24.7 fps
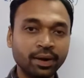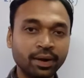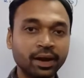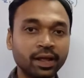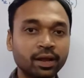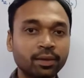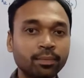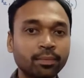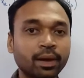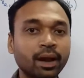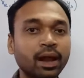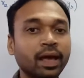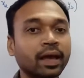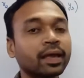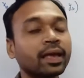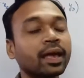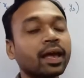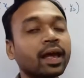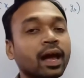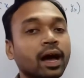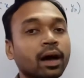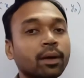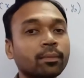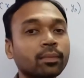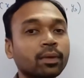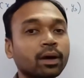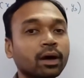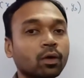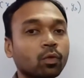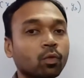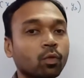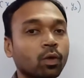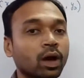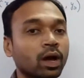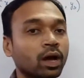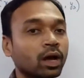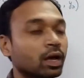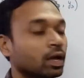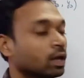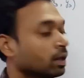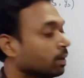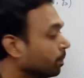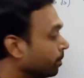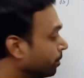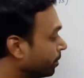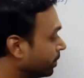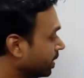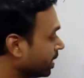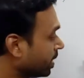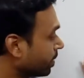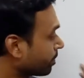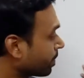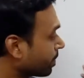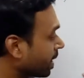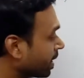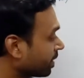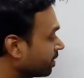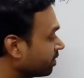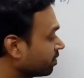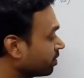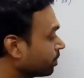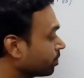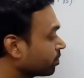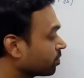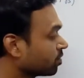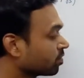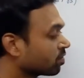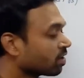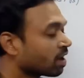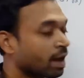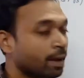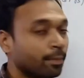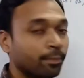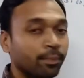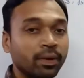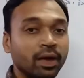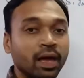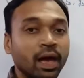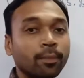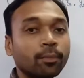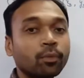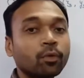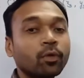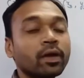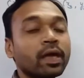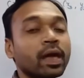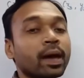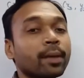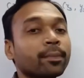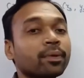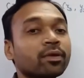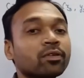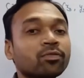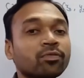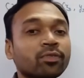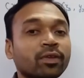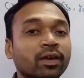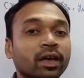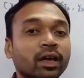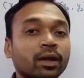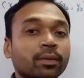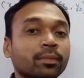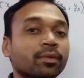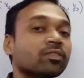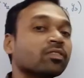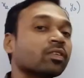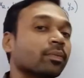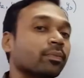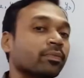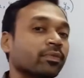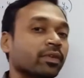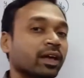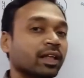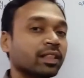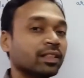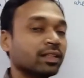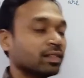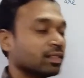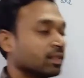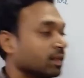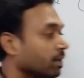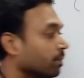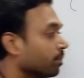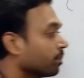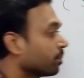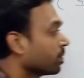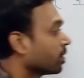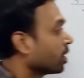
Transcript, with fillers: मीडियन बना के काम करूँगा मैंने बाकी सब चीज़ें आप भी आपको यहाँ पे इस फिगर में समझा दी थी